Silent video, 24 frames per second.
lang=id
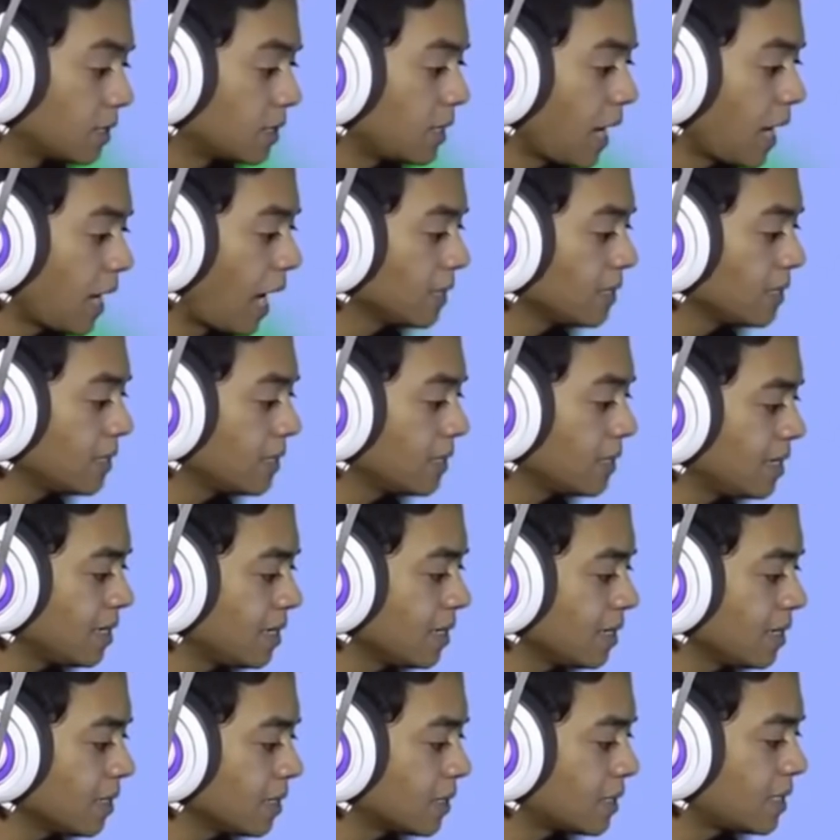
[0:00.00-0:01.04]
si
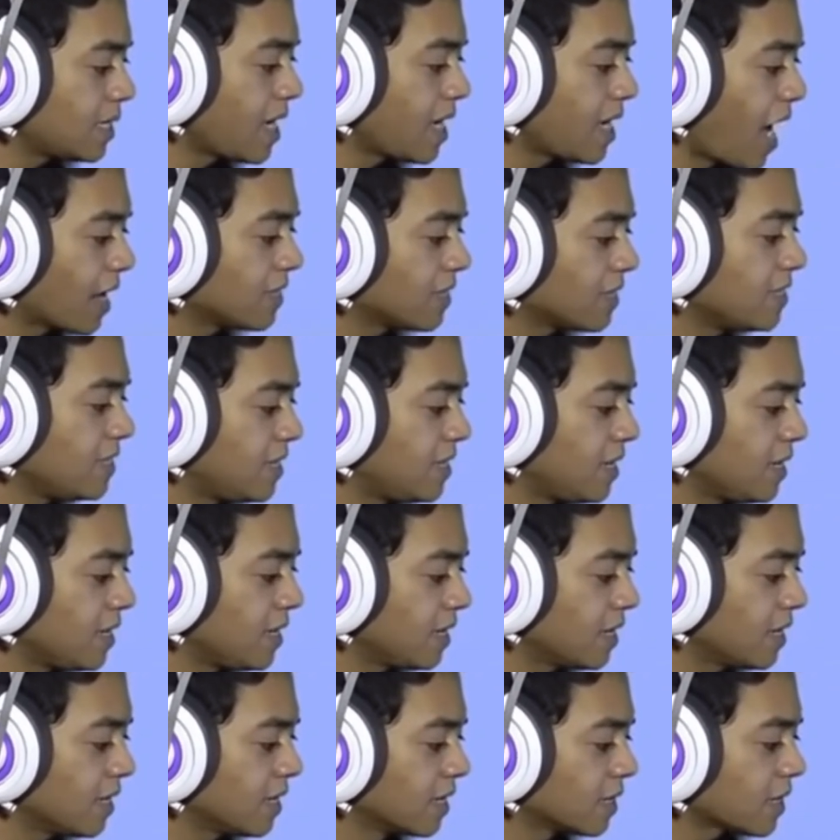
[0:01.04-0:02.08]
anjing si anjing
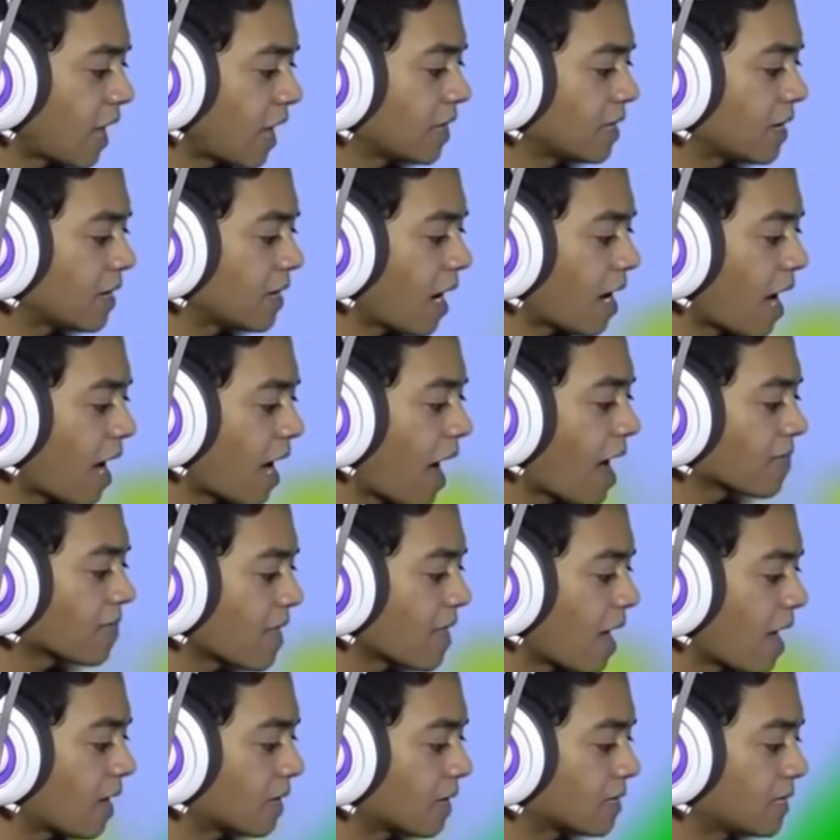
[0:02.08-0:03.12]
tadi kagak
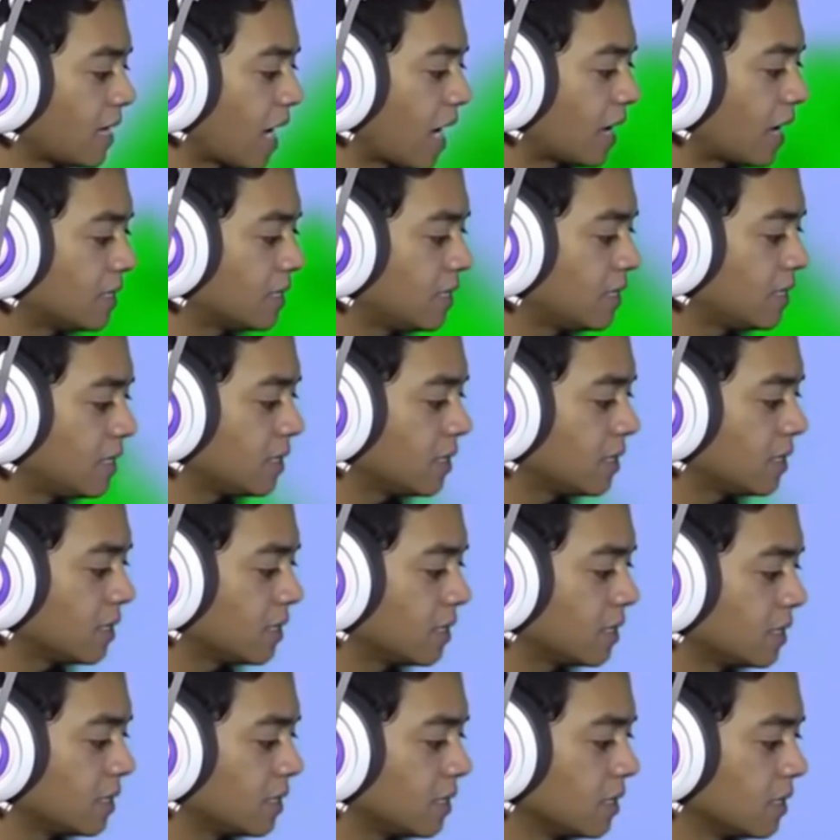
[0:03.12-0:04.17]
ada si anjing
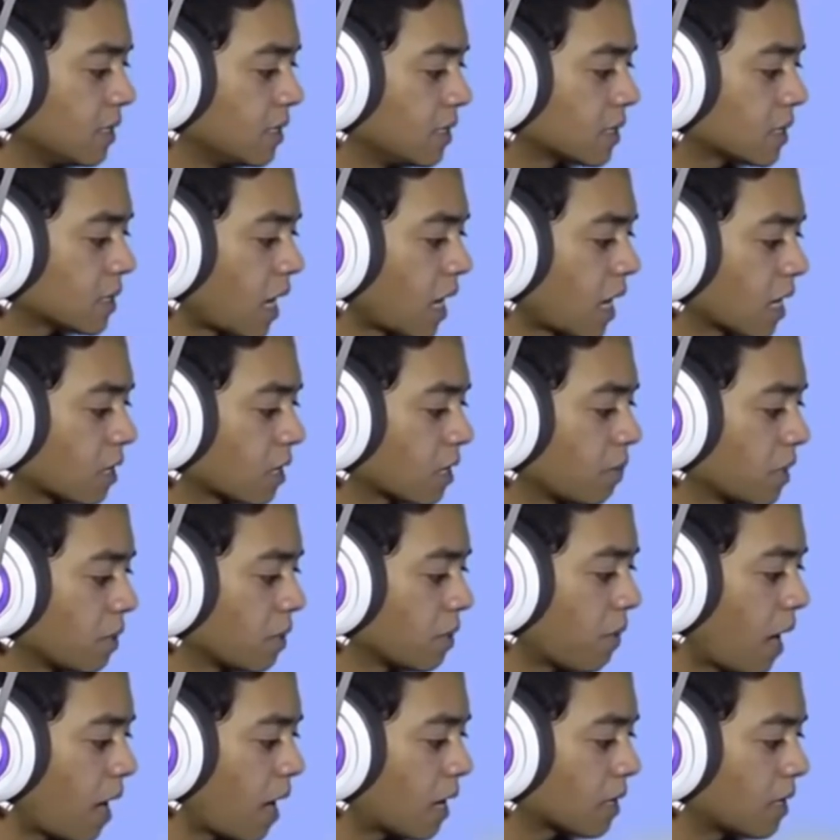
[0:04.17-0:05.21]
sekarang
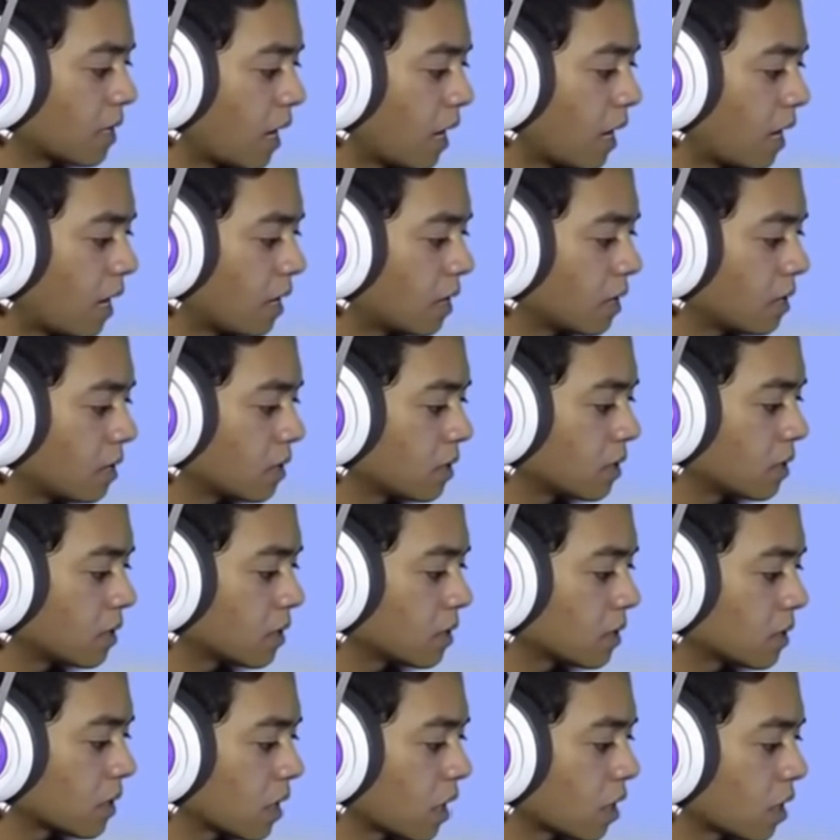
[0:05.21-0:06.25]
tiba-tiba ada
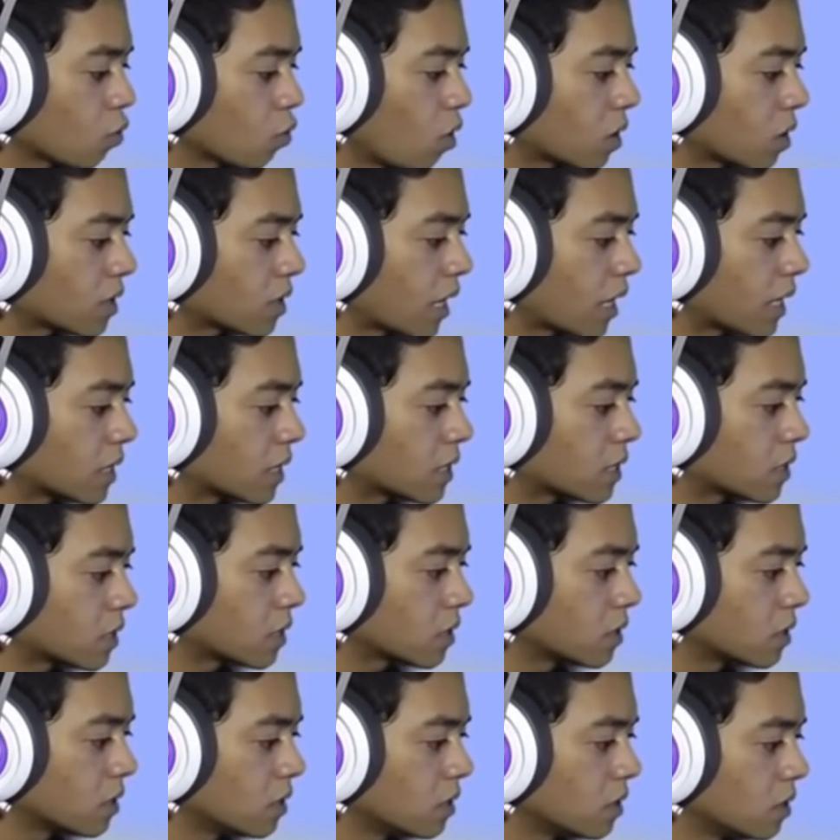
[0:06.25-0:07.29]
kan gue tes
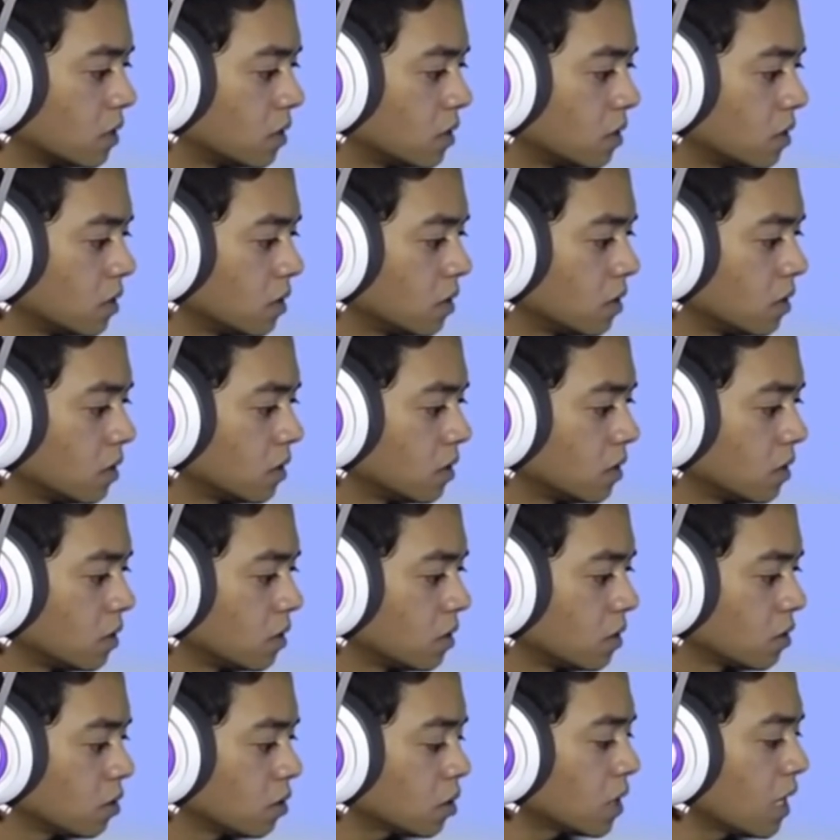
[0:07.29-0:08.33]

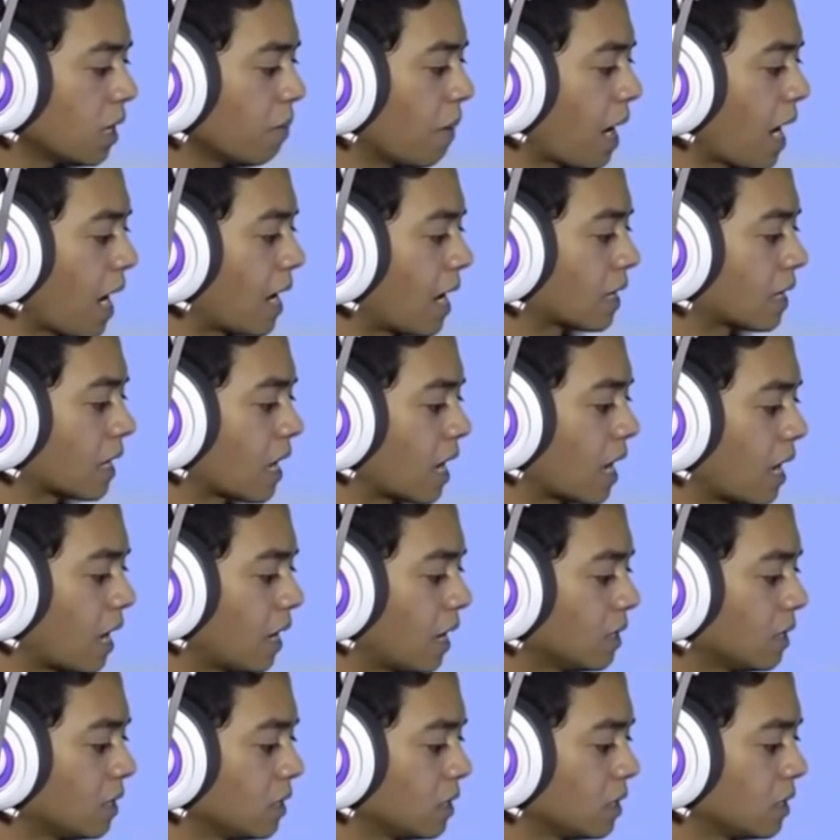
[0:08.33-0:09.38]
terus
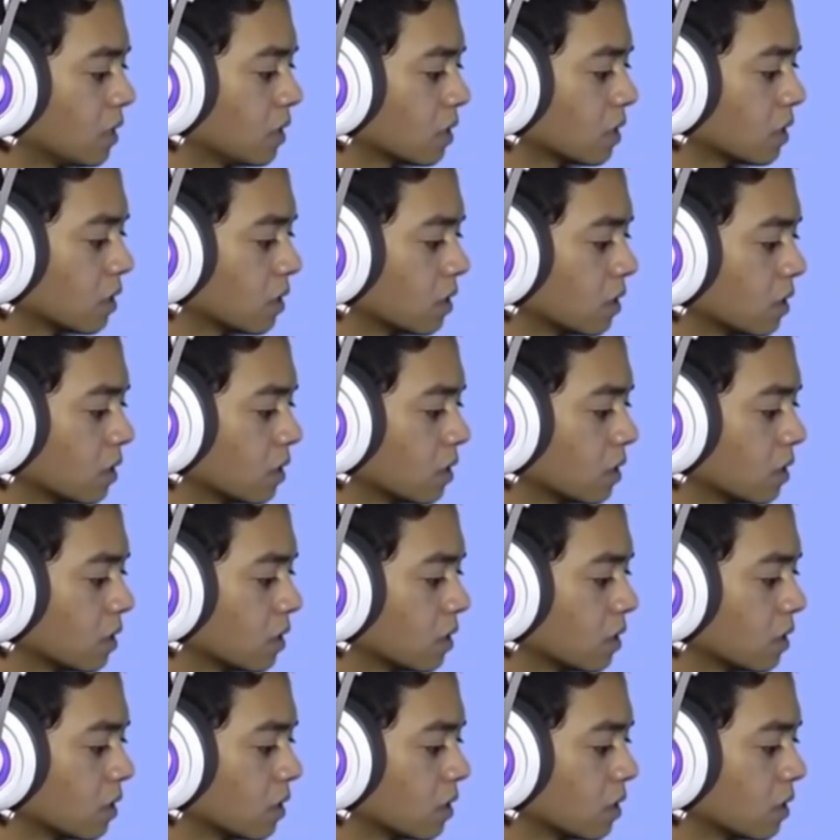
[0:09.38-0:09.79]
gimana anjing